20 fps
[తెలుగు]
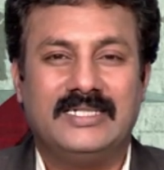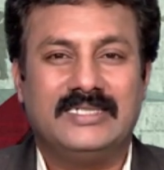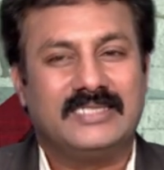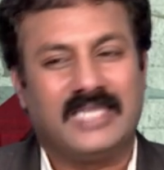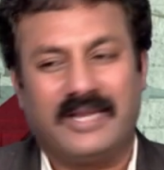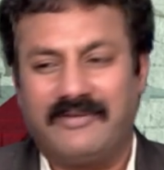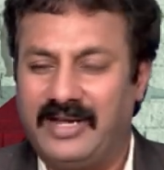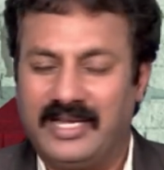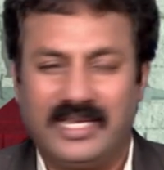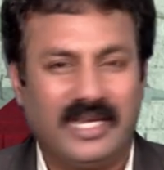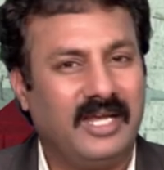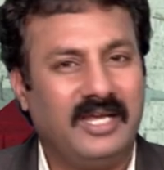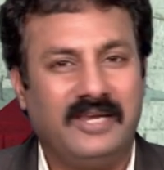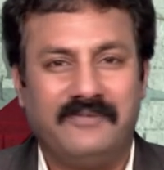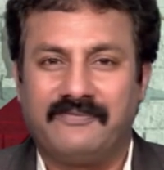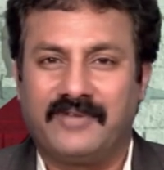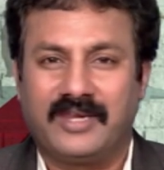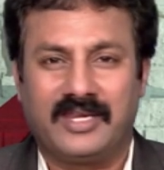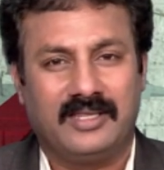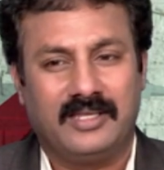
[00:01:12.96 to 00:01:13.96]
సార్ వెంటనే
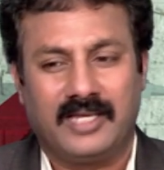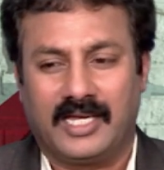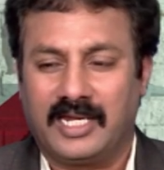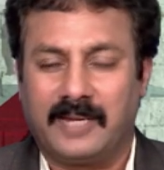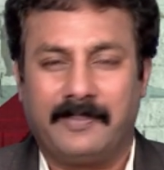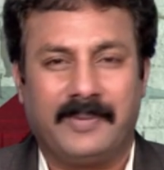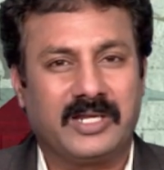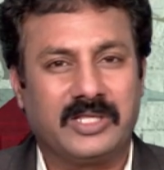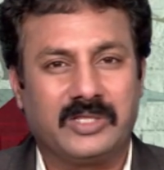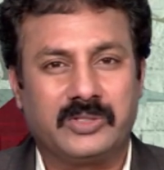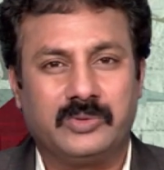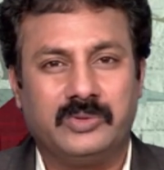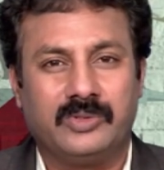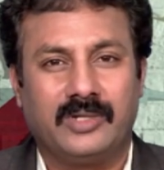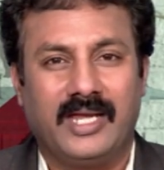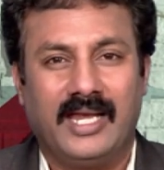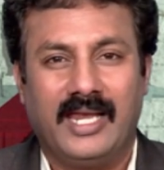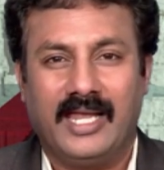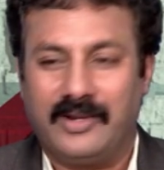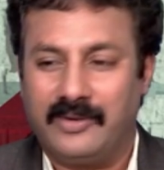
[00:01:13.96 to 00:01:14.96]
లిఫ్ట్ దగ్గరికి పరిగెత్తుకుంటూ
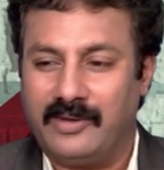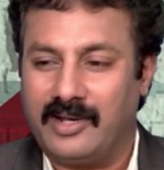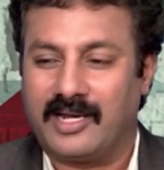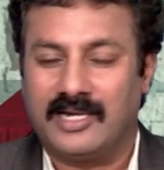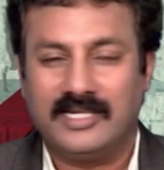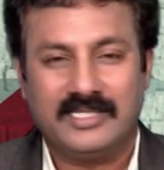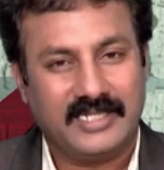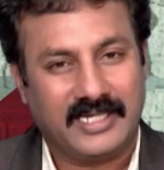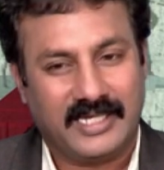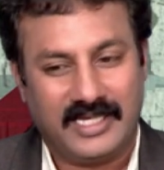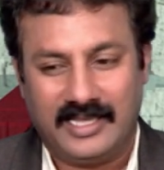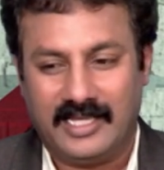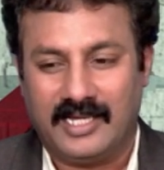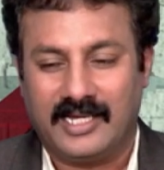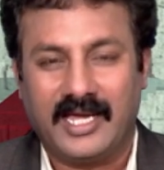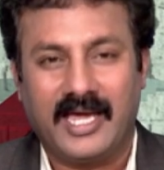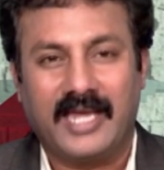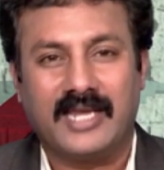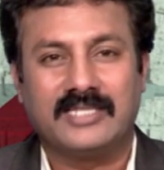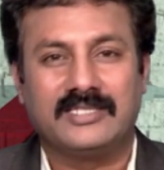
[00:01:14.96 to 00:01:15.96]
వెళ్ళారు అక్కడి నుంచి కింద
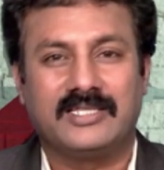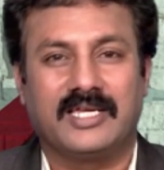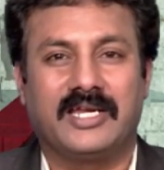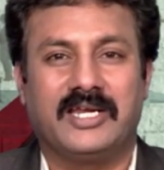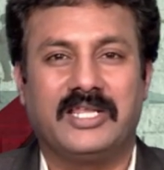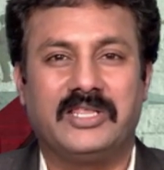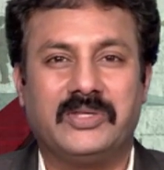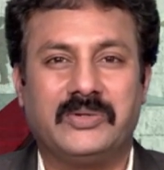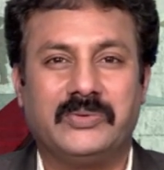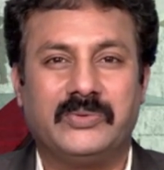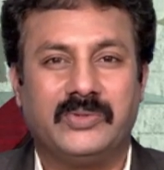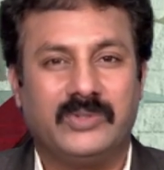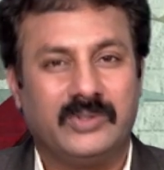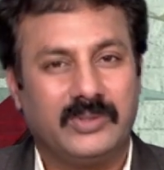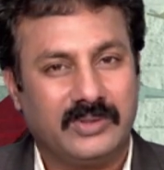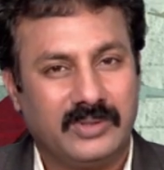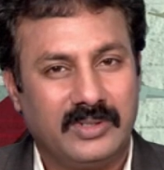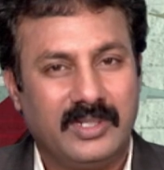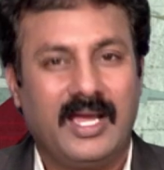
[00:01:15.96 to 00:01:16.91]
గ్యారేజ్ ఎక్కడైతే ఉందో